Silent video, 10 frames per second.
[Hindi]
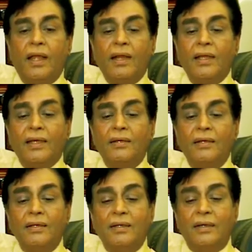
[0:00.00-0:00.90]
लेकिन
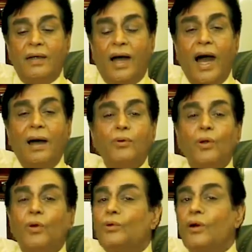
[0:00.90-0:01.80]
आम
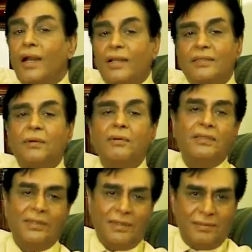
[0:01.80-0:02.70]
लोग उनको गलत
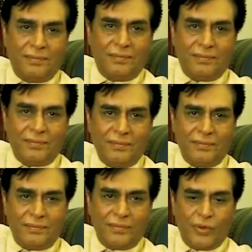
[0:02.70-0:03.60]
समझते थे
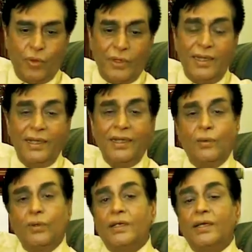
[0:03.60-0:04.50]
क्योंकि
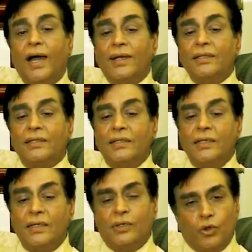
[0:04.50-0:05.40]
उनकी आदत
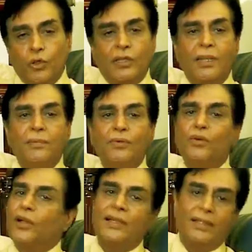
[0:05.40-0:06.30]
थी कि जो दिल में हो
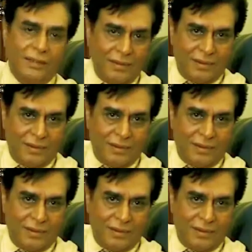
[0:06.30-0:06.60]
वो कह देता